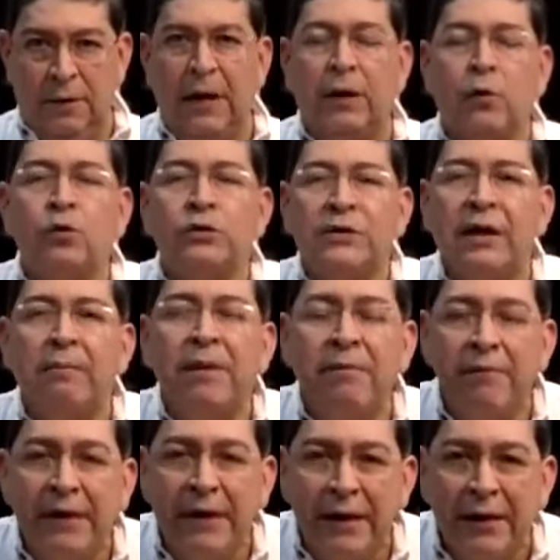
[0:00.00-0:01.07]

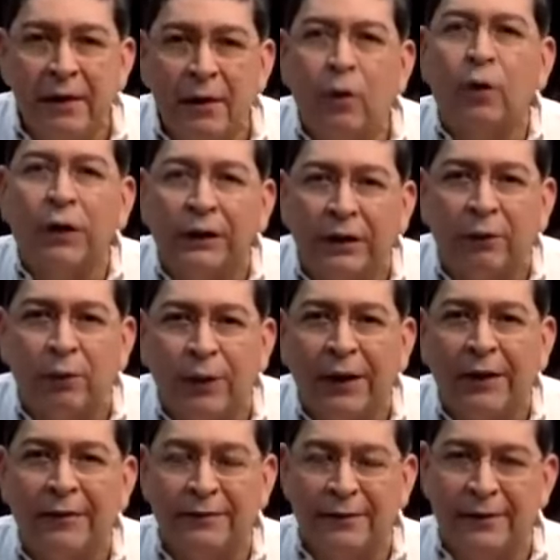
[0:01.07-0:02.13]
escúchame bien lo que te
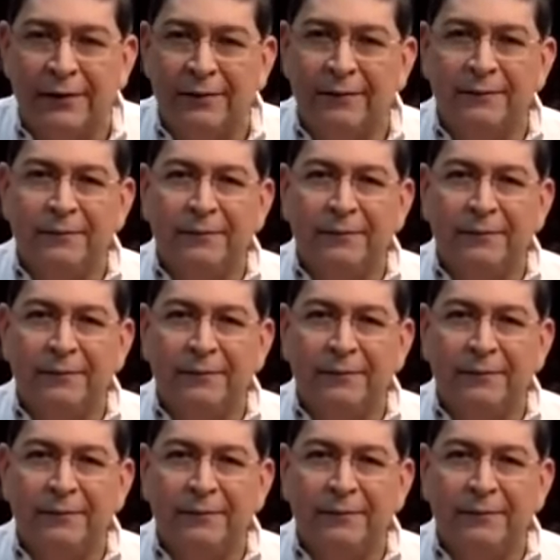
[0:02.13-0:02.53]
voy a decir.